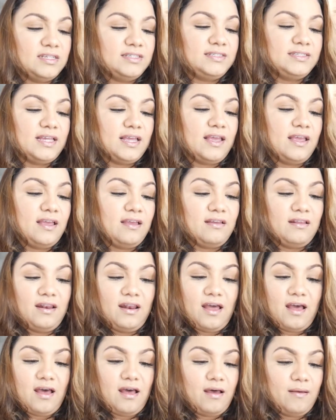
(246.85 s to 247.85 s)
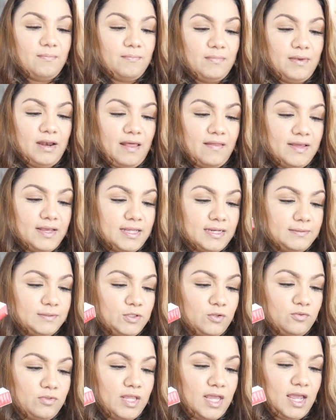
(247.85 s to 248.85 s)
dice la, la
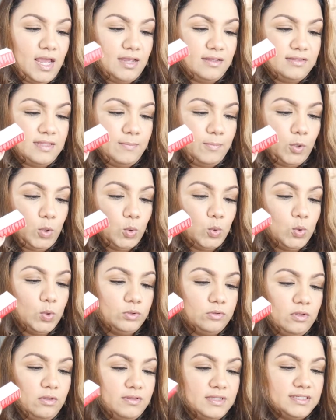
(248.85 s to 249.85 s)
descripción de este producto,